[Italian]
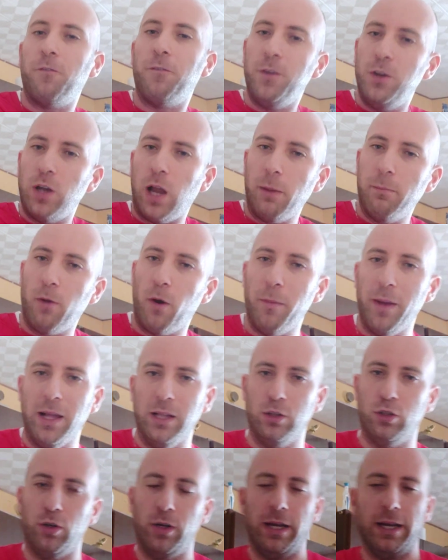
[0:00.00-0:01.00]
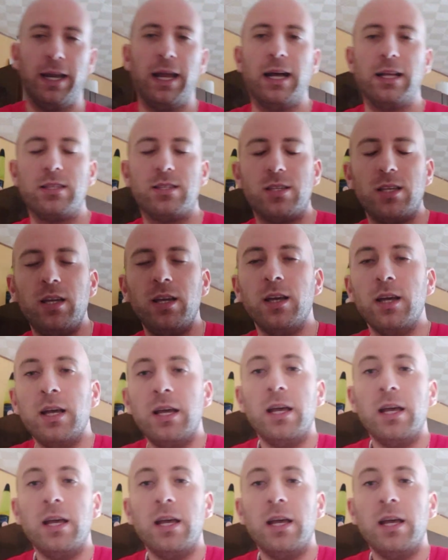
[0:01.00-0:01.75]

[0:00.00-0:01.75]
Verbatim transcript: fino al momento, ragazzi.